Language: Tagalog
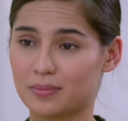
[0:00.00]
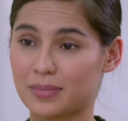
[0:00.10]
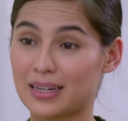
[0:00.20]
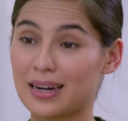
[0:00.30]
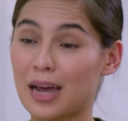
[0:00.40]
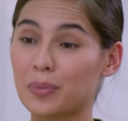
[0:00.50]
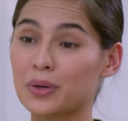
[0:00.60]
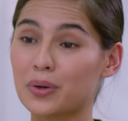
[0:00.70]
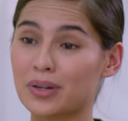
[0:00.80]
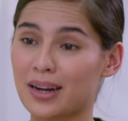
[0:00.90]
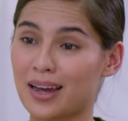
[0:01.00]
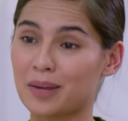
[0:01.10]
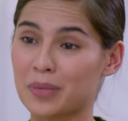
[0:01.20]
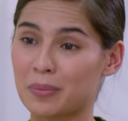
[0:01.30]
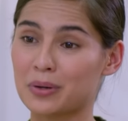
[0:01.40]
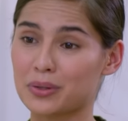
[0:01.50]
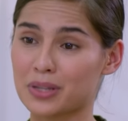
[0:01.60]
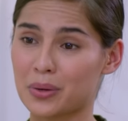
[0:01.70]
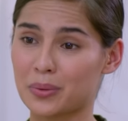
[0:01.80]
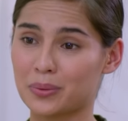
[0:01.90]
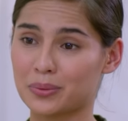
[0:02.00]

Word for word: paglalaban ko yung nararamdaman ko sa'yo.